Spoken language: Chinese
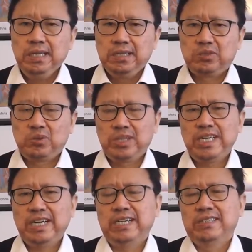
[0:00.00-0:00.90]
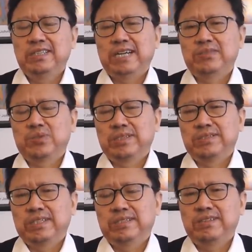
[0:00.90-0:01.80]
说到香港，还说到
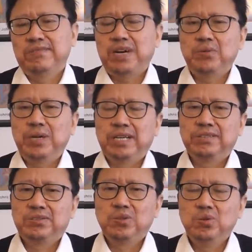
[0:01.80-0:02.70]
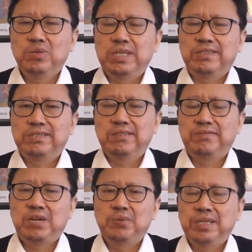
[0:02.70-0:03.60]
这个政法委啊，中共的这个政
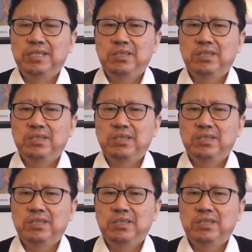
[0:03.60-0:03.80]
法委。